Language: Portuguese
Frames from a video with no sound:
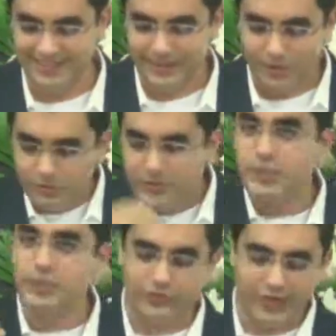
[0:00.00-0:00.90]
Outra
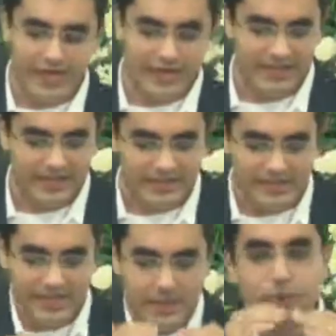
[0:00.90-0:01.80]
esfera
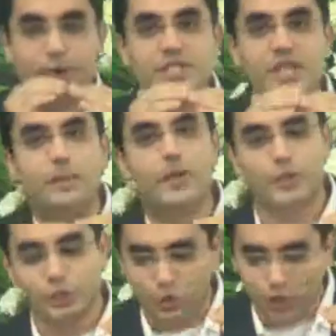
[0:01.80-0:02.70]
seria, por exemplo, a
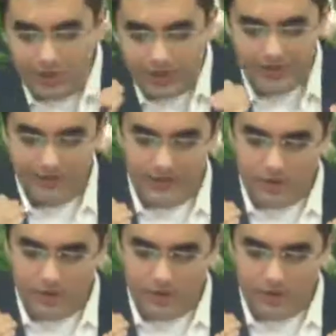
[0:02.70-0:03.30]
escola,